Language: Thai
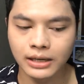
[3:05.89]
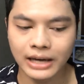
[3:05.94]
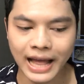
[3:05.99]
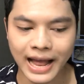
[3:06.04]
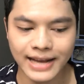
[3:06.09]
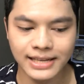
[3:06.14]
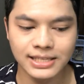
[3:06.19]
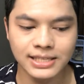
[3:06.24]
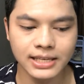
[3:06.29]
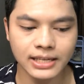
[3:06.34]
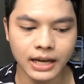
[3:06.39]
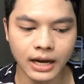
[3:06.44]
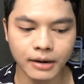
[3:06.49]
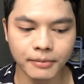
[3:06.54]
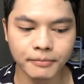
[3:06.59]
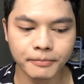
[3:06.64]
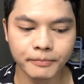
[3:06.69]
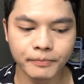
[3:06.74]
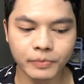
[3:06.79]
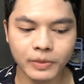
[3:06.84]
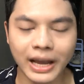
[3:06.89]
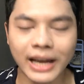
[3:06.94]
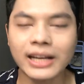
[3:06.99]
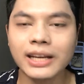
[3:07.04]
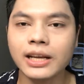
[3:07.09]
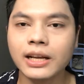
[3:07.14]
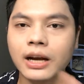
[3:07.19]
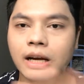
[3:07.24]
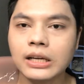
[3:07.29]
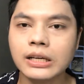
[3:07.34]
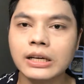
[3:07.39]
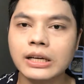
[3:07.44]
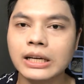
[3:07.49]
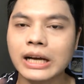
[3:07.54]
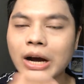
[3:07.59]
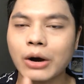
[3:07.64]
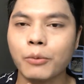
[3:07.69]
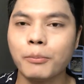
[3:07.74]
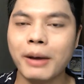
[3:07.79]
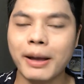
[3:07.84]
หลายเสียง อันนี้ก็คือ
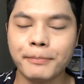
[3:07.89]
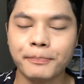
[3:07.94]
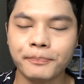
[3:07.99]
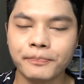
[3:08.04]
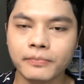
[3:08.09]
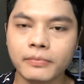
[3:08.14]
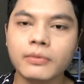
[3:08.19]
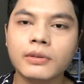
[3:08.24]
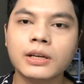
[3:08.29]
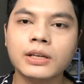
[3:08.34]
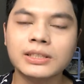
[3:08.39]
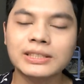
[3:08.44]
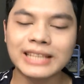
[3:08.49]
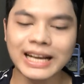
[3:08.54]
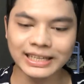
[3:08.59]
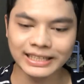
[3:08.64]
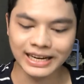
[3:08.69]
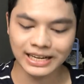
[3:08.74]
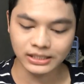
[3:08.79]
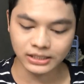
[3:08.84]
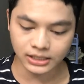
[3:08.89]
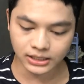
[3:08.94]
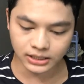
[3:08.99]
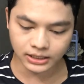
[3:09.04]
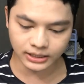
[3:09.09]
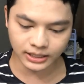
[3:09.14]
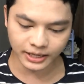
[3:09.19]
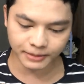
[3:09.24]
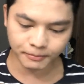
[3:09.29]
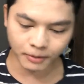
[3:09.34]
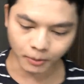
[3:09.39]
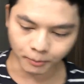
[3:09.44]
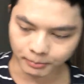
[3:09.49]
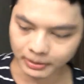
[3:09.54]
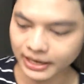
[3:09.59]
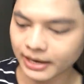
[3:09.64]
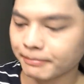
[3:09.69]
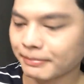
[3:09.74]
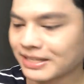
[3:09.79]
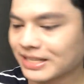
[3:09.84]
เขาแบบคือจากหนังสือที่ผม
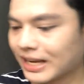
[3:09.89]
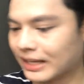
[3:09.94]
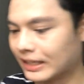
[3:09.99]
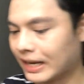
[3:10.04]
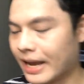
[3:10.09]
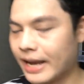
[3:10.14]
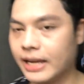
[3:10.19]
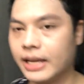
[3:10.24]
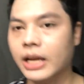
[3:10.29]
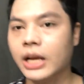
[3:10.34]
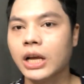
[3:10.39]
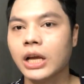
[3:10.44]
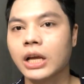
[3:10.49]
เรียนภาษาไทย